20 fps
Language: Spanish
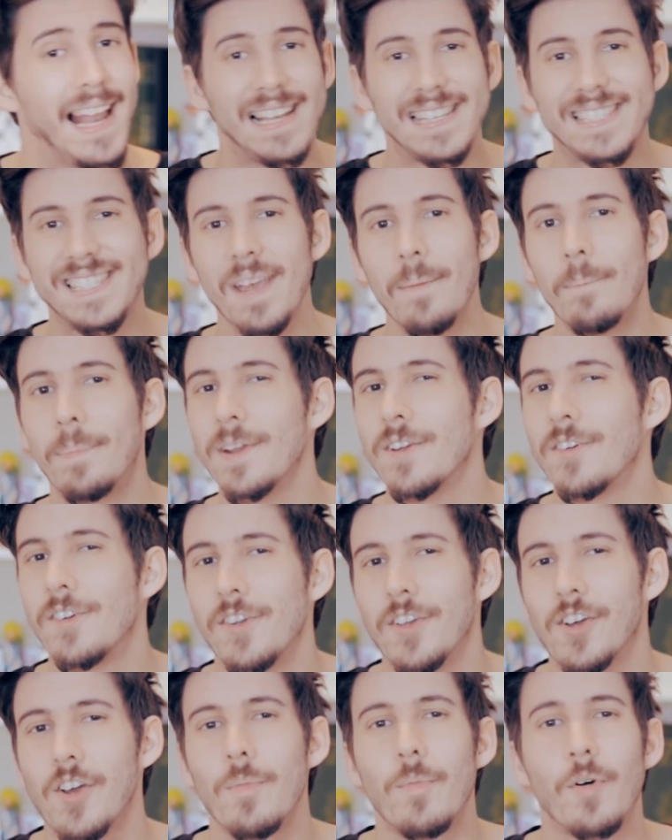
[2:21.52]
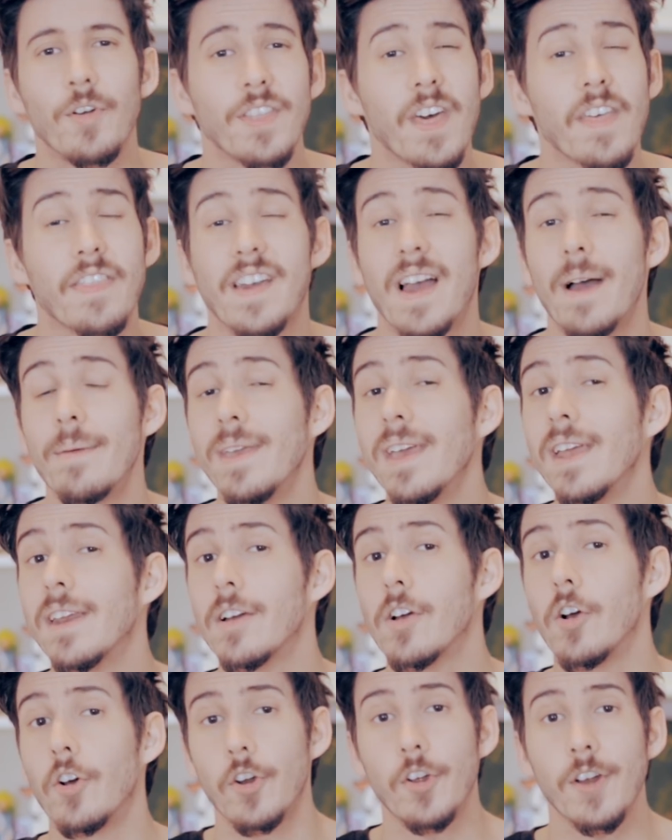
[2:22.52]
El siempre irónico y mordaz
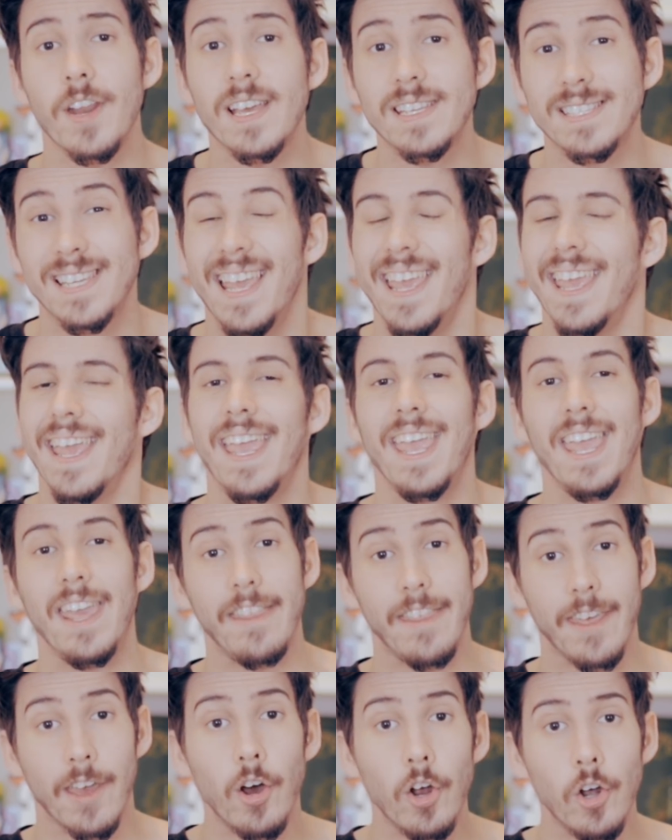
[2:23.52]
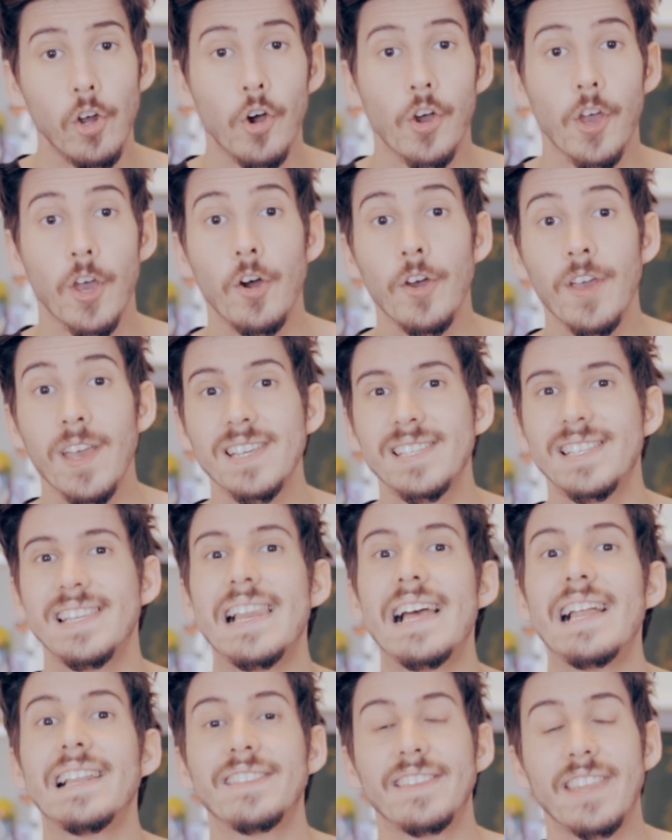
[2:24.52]
Javier Coronas ideó lo que hoy es
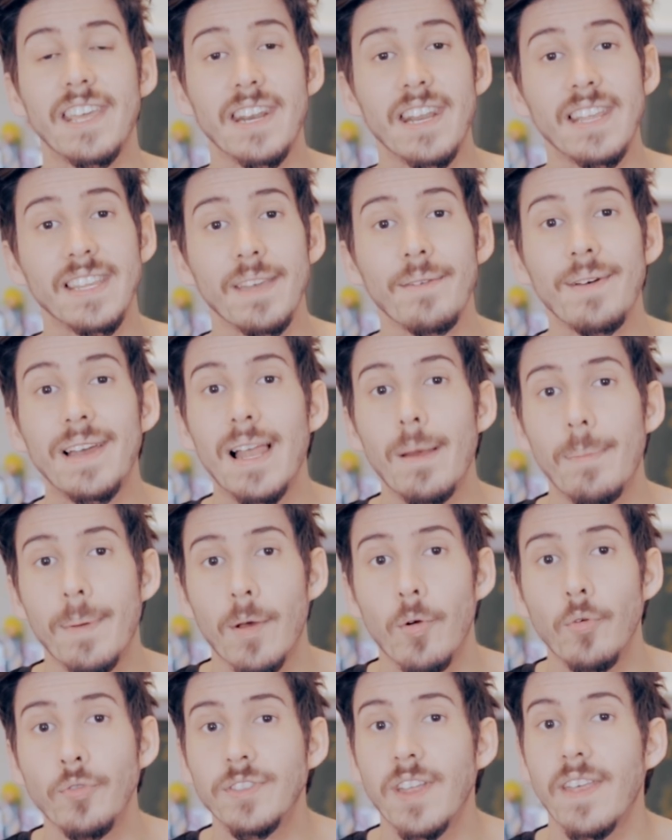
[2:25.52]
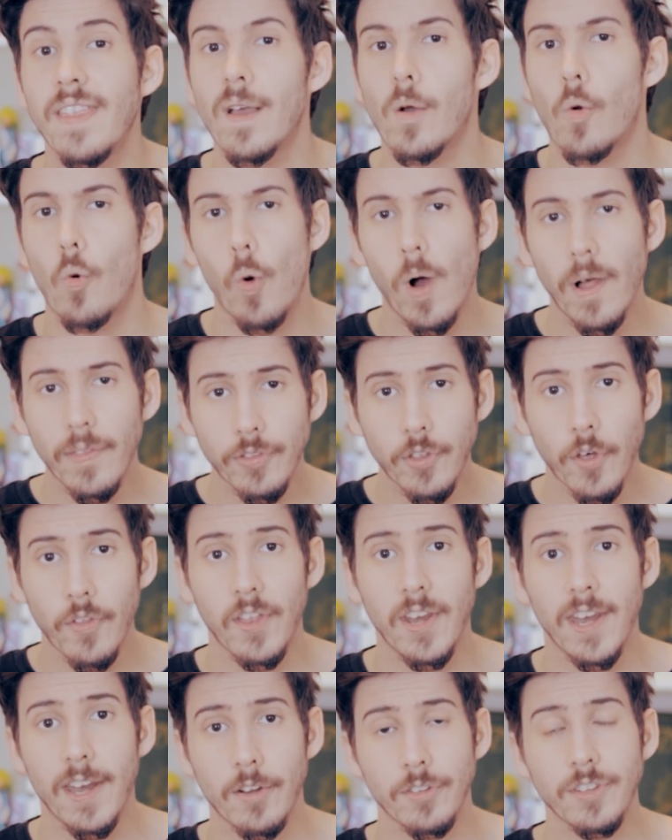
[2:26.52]
la alternativa a la pregunta de cuánto
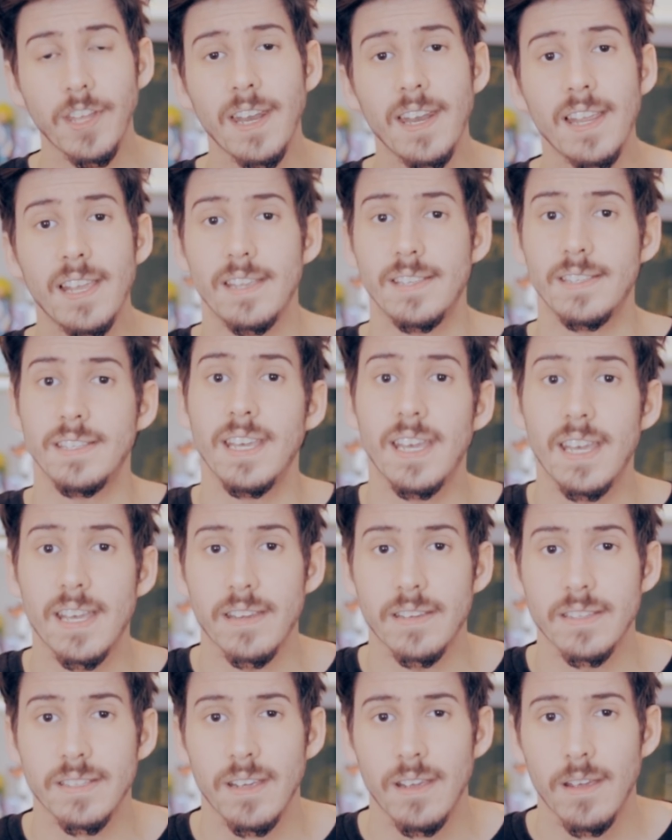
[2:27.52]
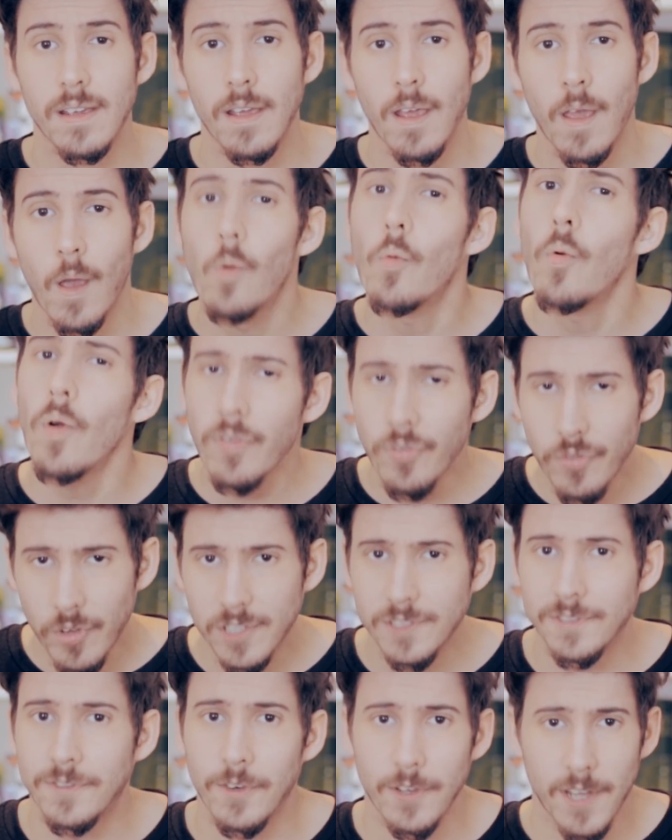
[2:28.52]
dinero tiene, si es ¿Cuánto
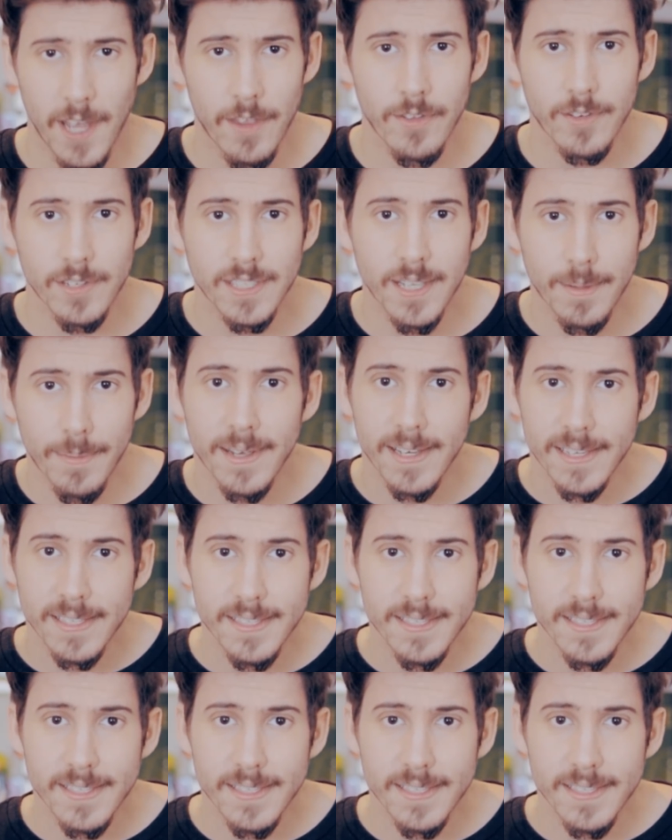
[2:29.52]
has follado este mes?